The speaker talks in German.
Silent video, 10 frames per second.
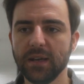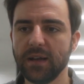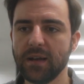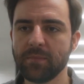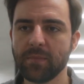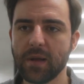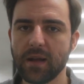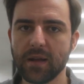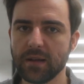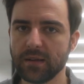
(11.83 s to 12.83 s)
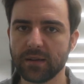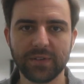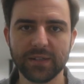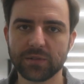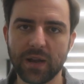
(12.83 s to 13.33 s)
ähm, äh,
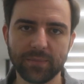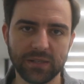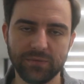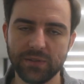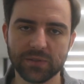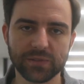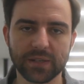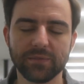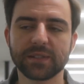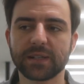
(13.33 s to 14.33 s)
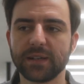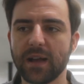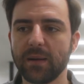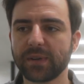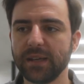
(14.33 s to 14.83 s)
irgendwie so ein Update-Video zu drehen, was
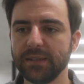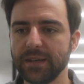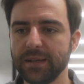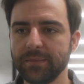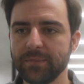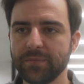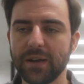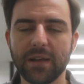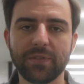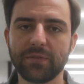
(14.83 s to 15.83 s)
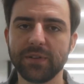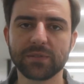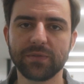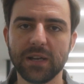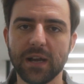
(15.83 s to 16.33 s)
gerade abgeht, ähm, weil einfach viel
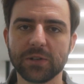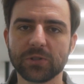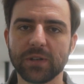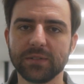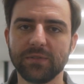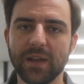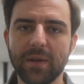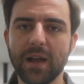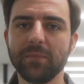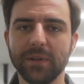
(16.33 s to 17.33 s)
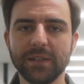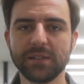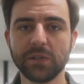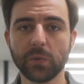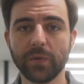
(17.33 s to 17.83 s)
zu viel anstand. Wir haben ja einmal den
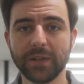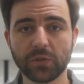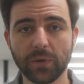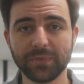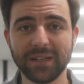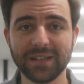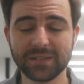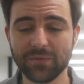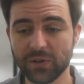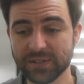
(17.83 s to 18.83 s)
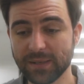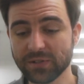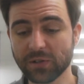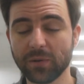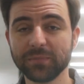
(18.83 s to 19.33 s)
Zero Waste Drop, der nächste Woche
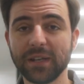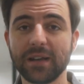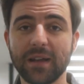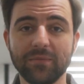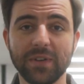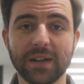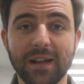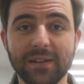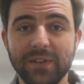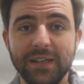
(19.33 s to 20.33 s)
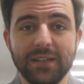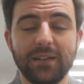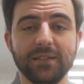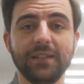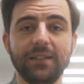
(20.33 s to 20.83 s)
Samstag kommt. Dann haben wir gerade, wenn
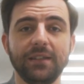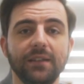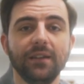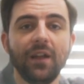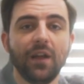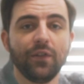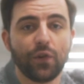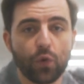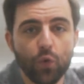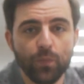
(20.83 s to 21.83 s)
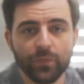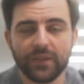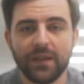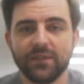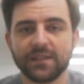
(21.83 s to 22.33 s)
ihr, seht ihr hier, für
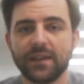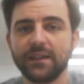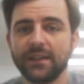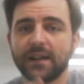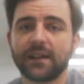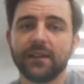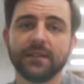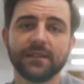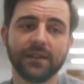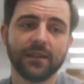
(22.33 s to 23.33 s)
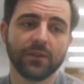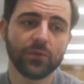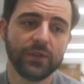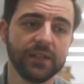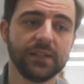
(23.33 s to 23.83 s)
Ruben nehmen wir seine Jacke, seine
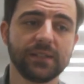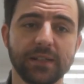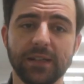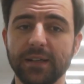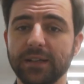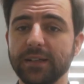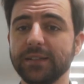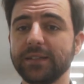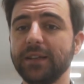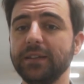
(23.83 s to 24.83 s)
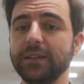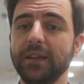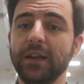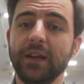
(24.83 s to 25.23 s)
Hoodies, äh, seinen